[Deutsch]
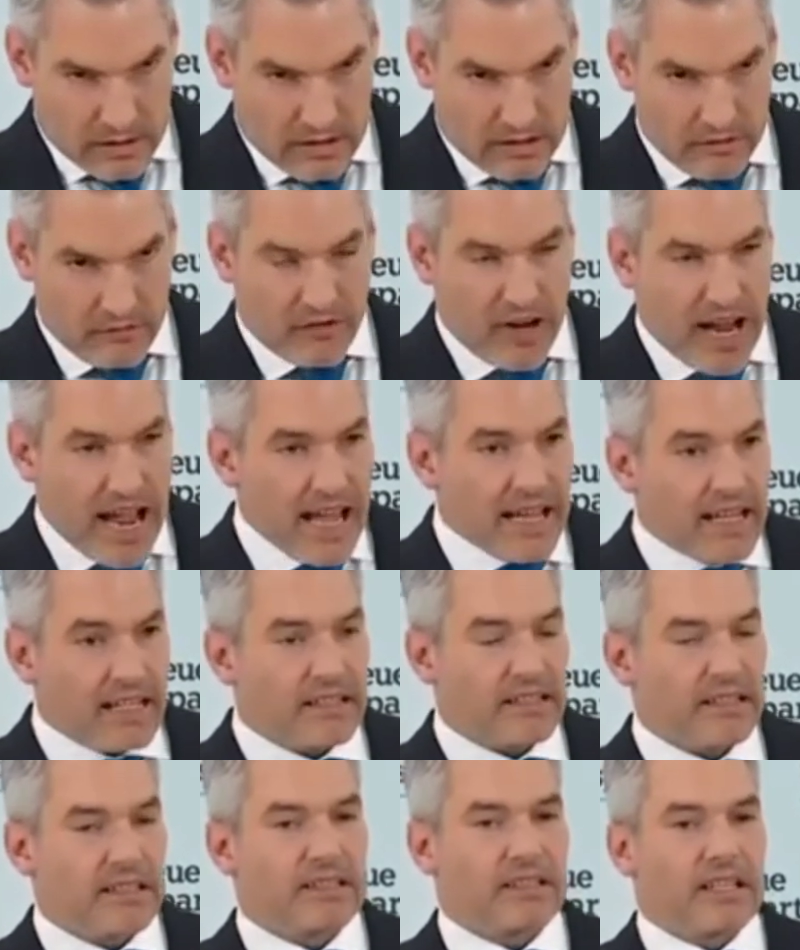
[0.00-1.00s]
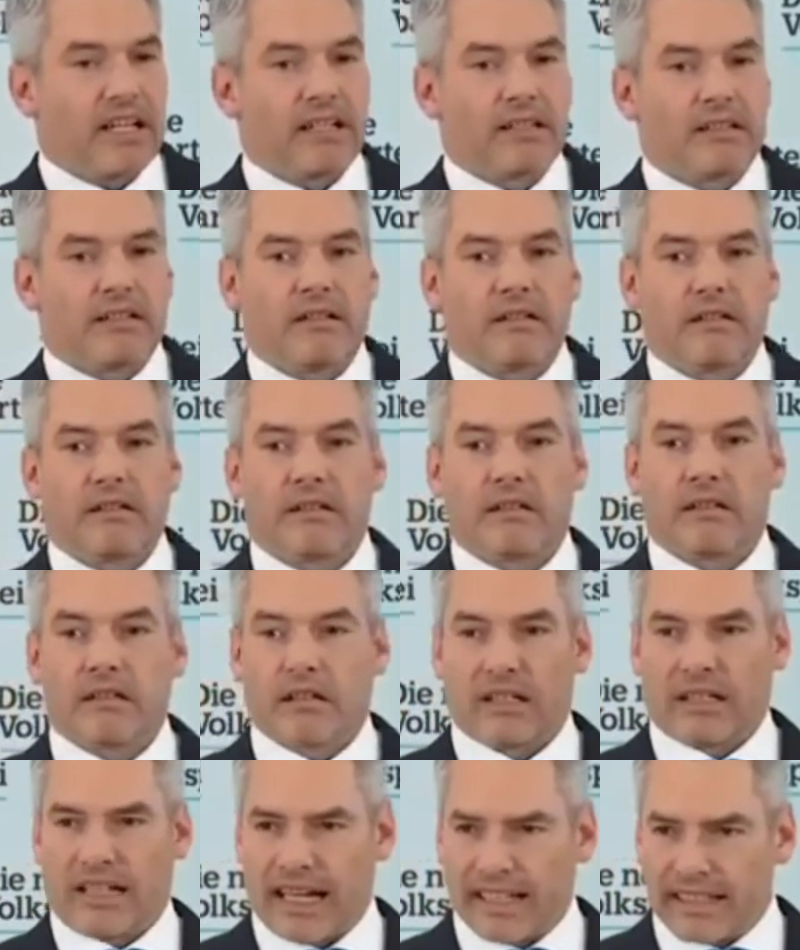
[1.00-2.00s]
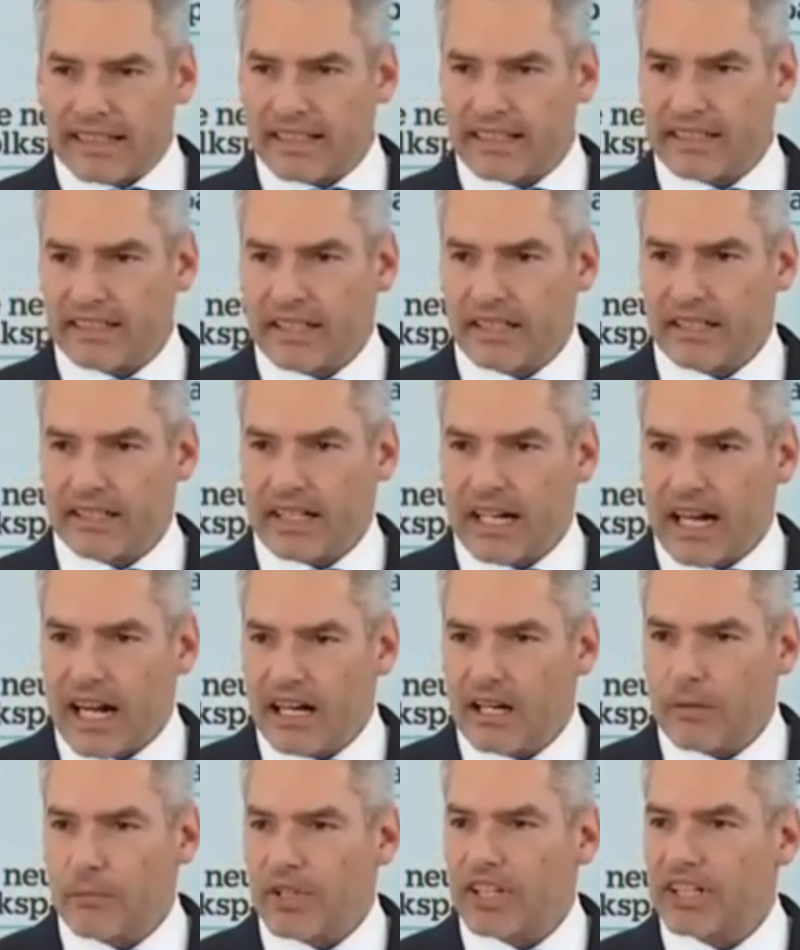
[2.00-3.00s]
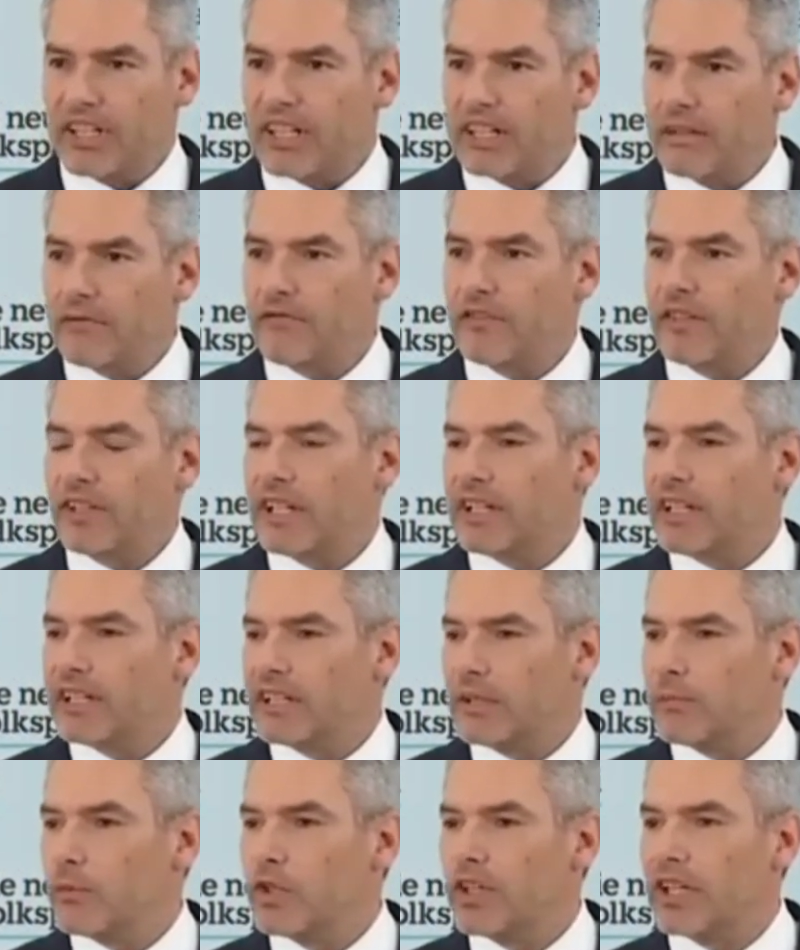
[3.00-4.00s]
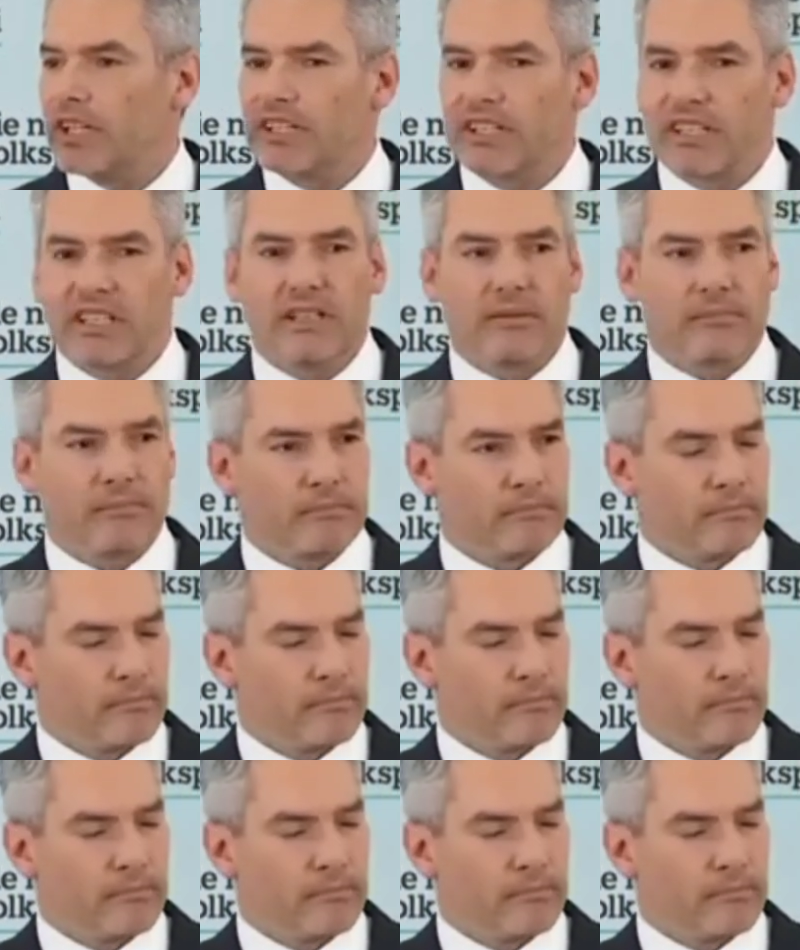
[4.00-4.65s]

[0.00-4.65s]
Die Freiheit ist ein ganz zentraler Begriff in einer Demokratie.